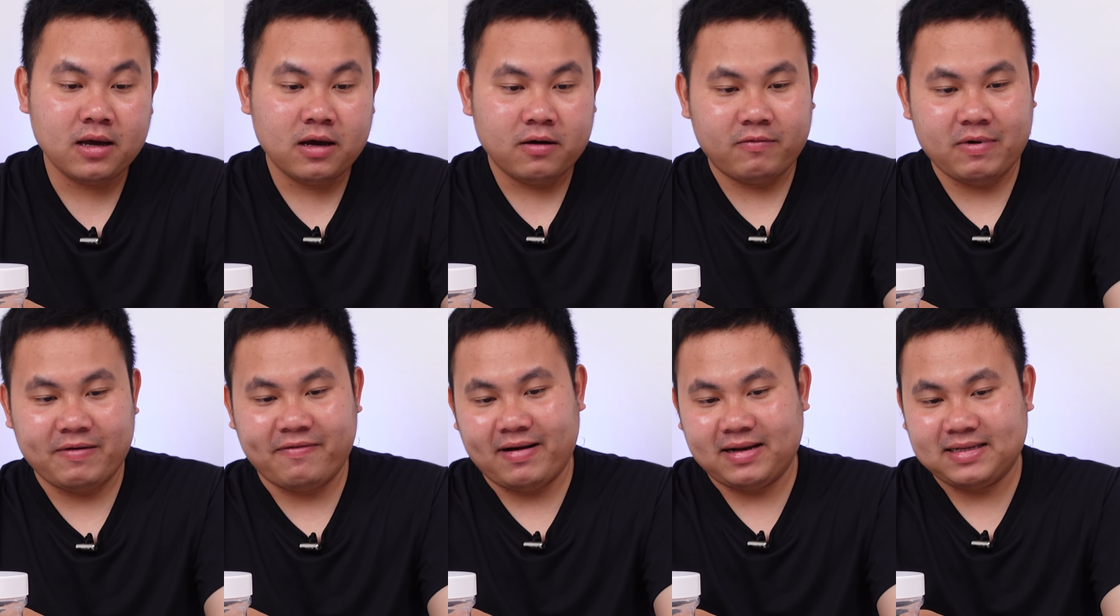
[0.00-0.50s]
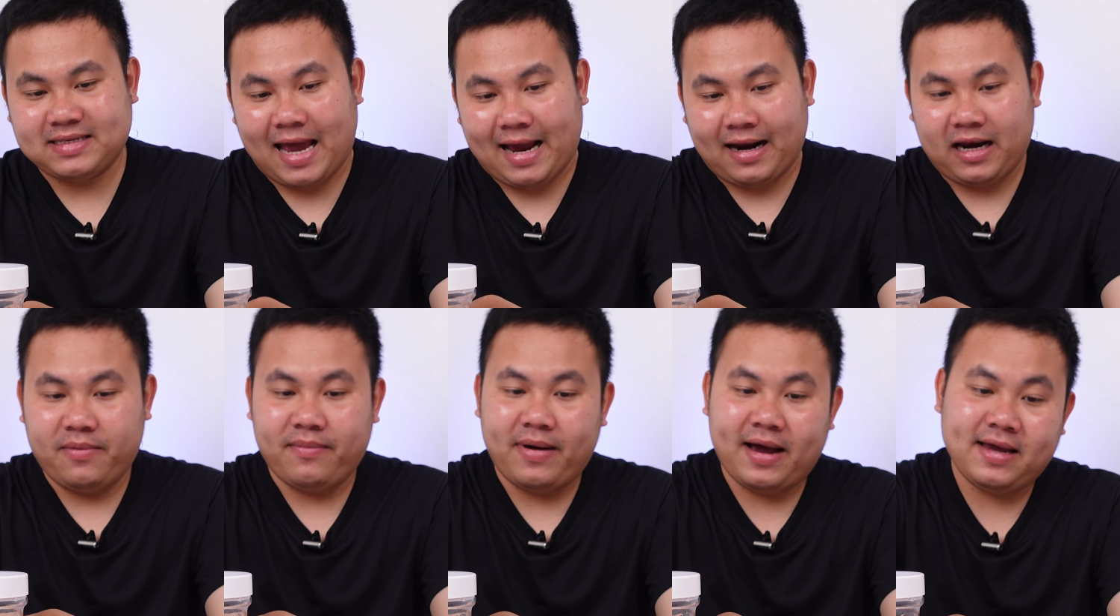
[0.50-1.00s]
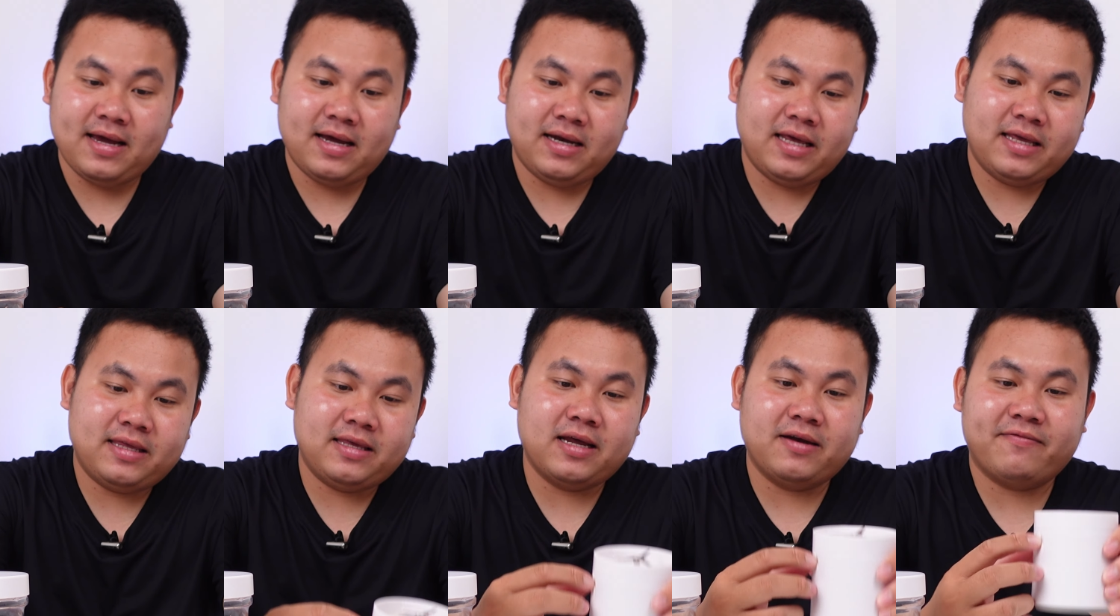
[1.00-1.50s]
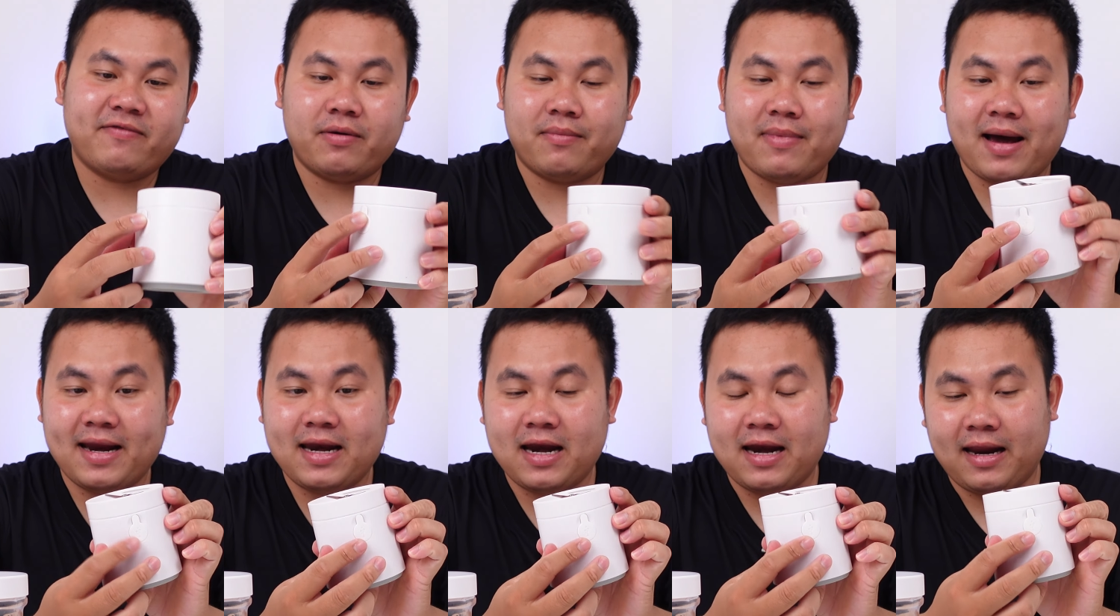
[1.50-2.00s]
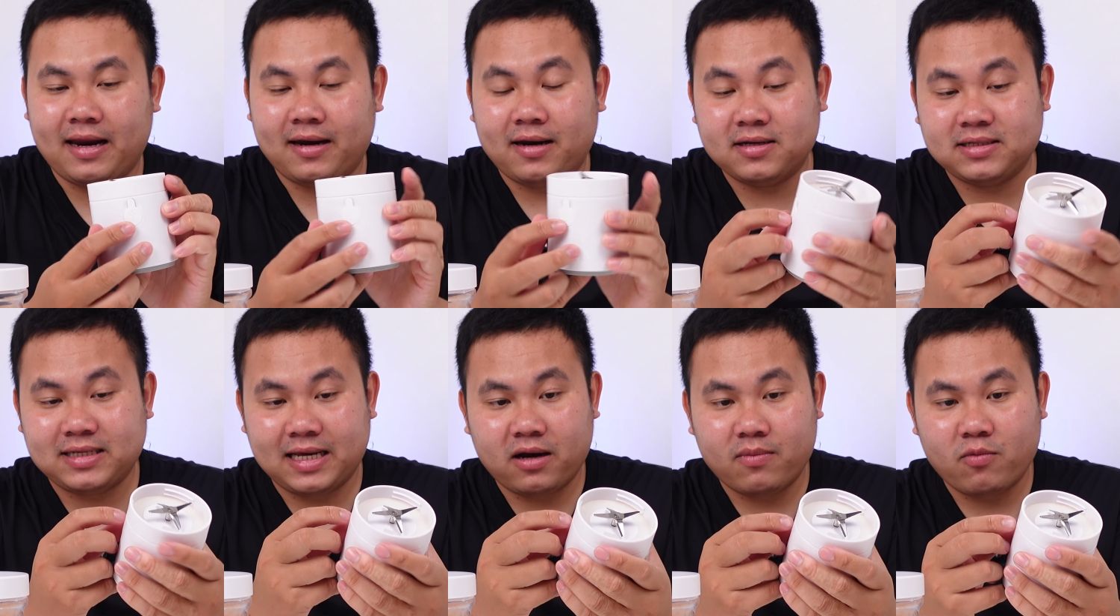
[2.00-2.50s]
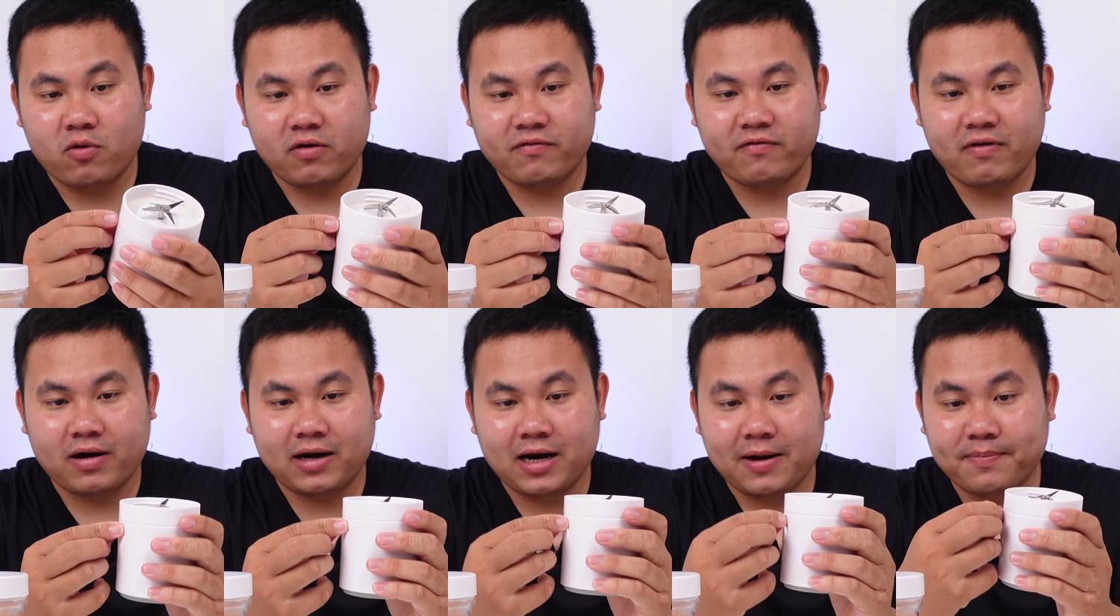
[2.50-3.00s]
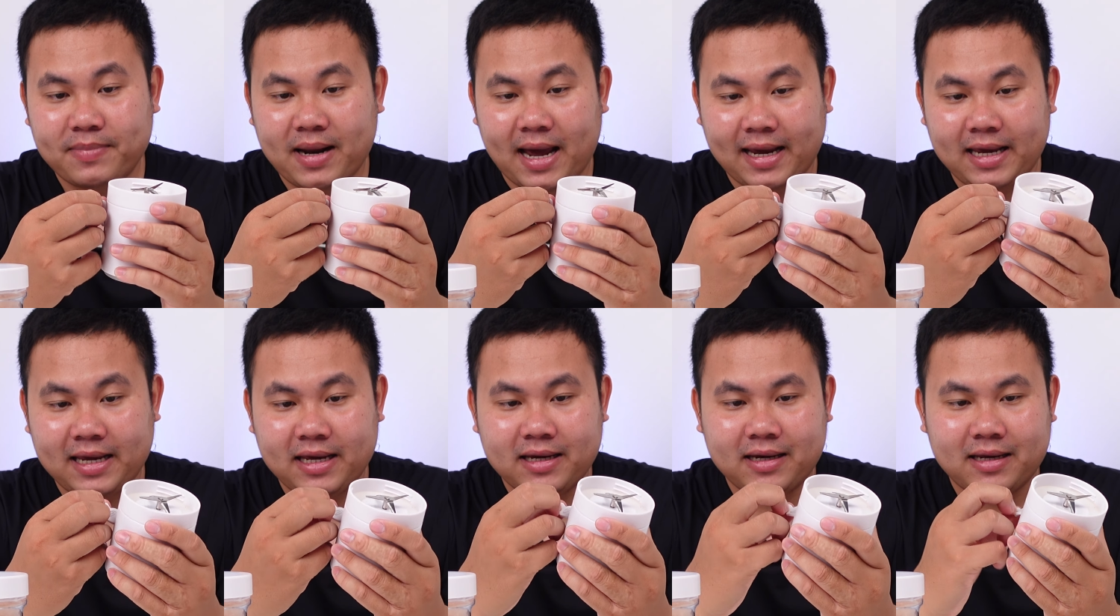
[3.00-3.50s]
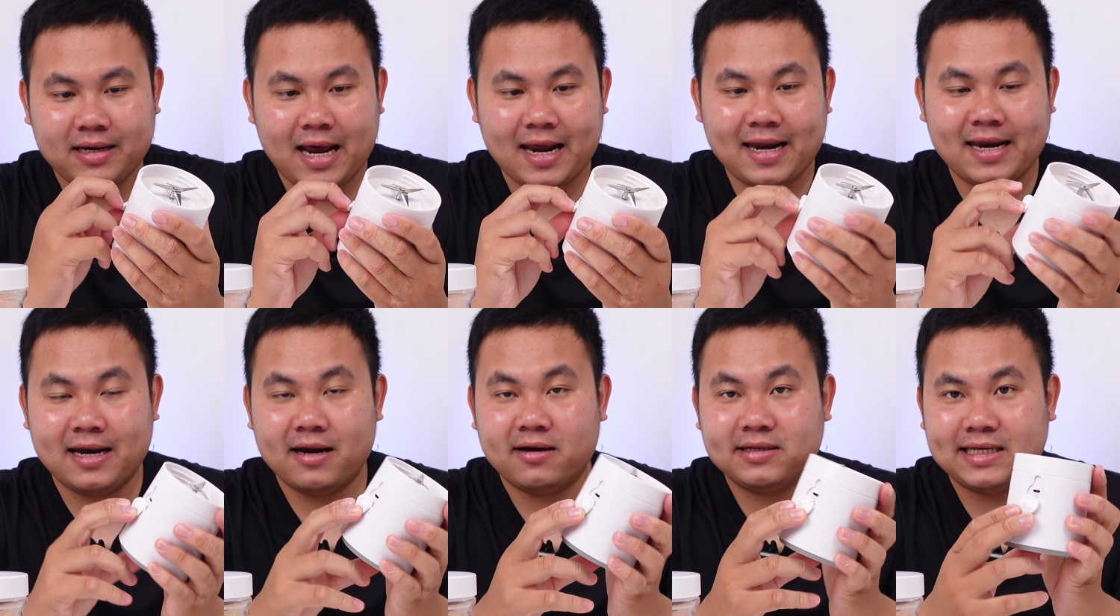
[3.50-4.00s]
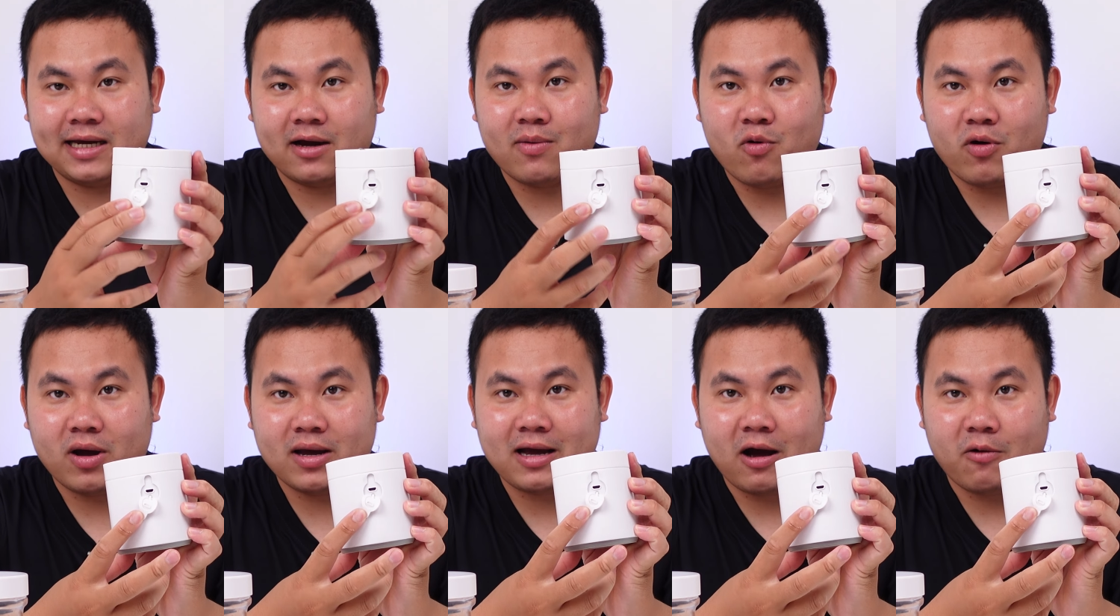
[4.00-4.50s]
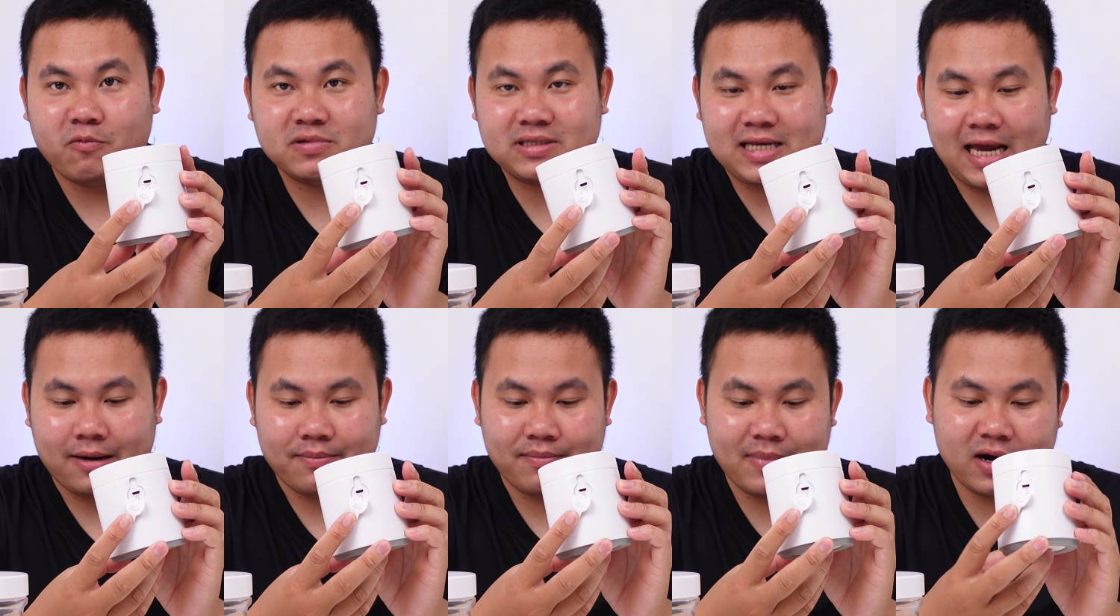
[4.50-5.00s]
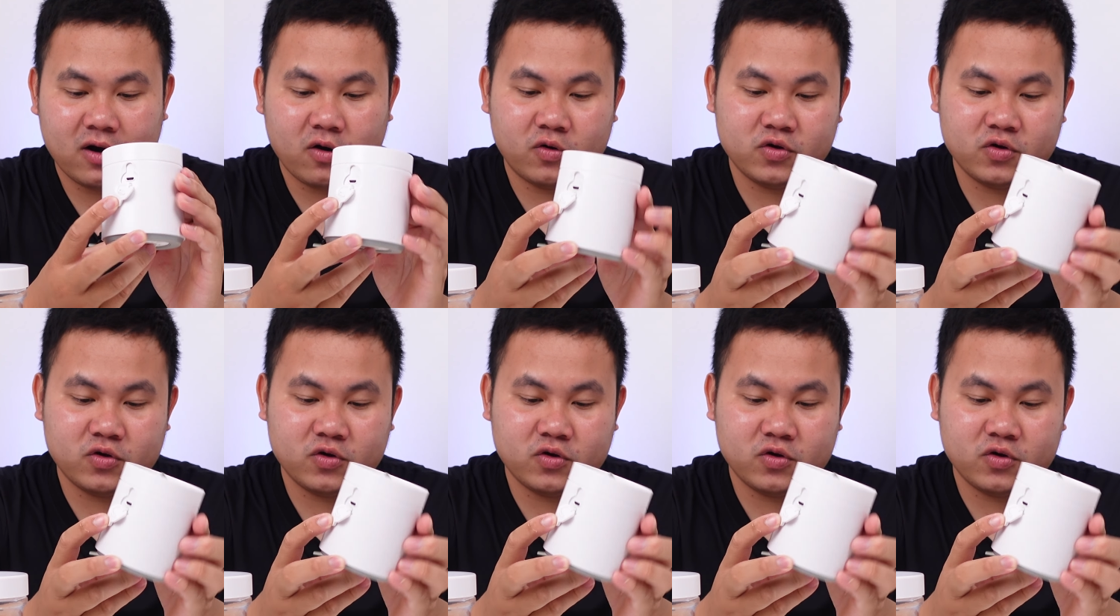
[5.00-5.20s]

Về phần sạc lại máy á, thì trên phần máy này nè nó sẽ có một cái phần nắp đậy. Đây thì nó sẽ có một cái cổng sạc micro